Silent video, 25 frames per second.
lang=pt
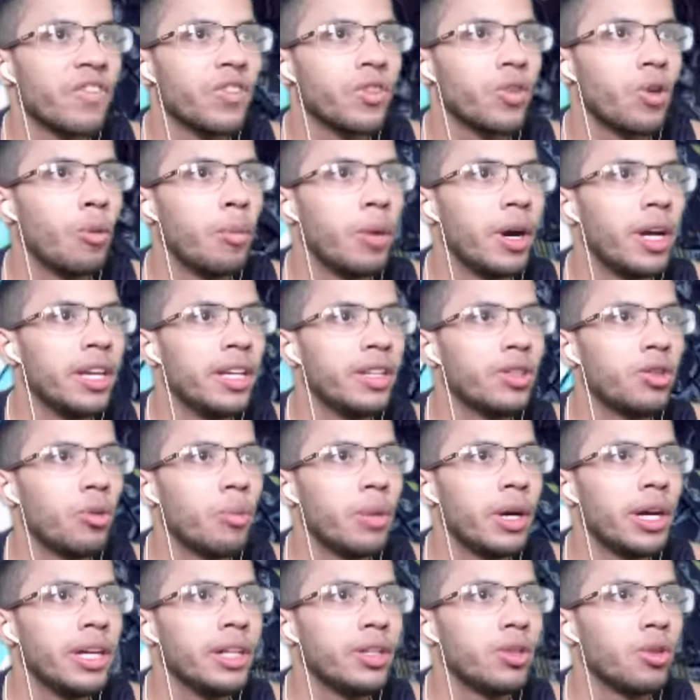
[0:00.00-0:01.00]
Toma aí,
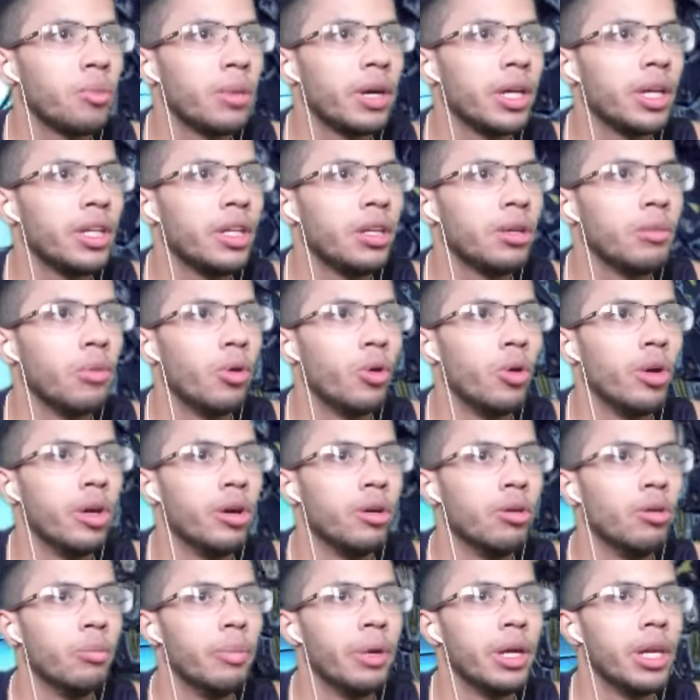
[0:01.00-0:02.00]
toma aí, toma aí.
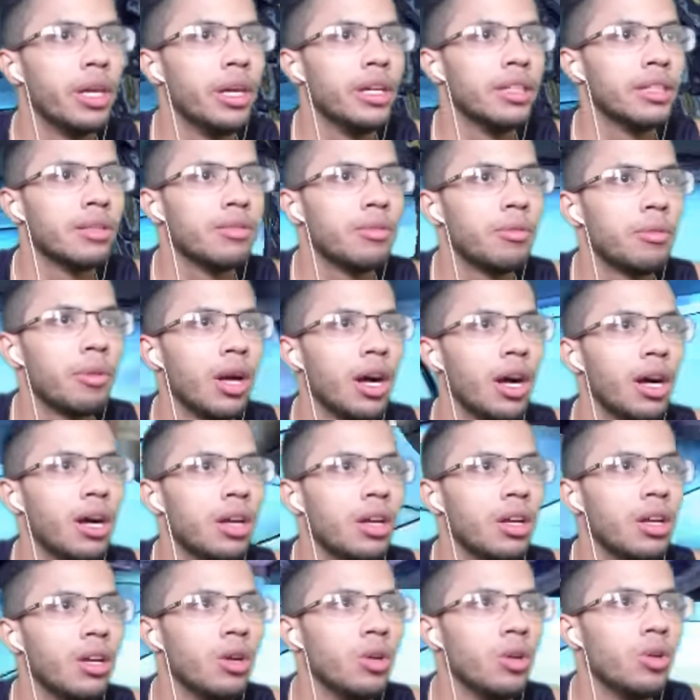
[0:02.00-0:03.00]
Morreu. Beleza, vamos
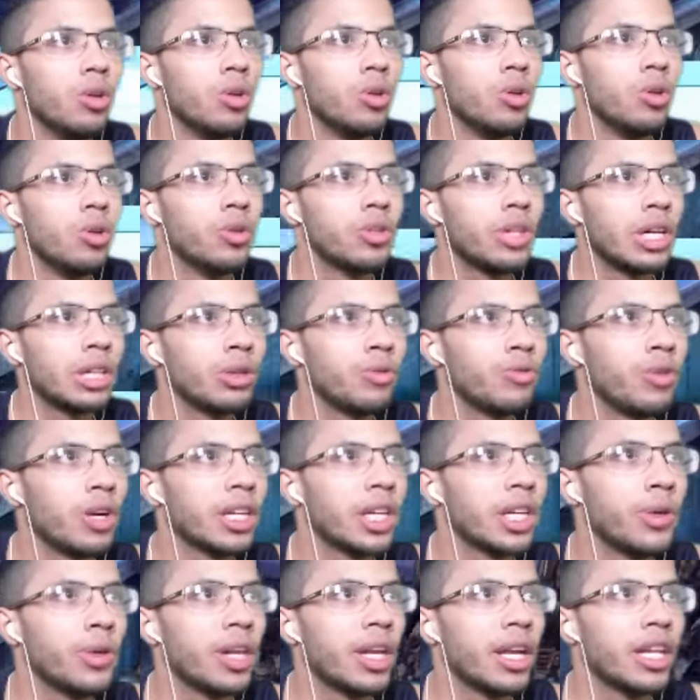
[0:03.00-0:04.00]
lá. Os caras tão
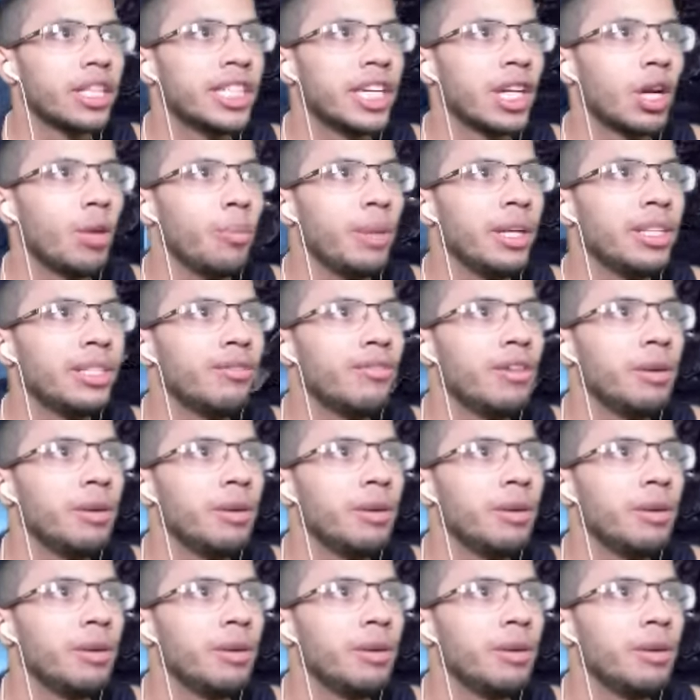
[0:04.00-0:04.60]
fraquinhos, galera. Geralmente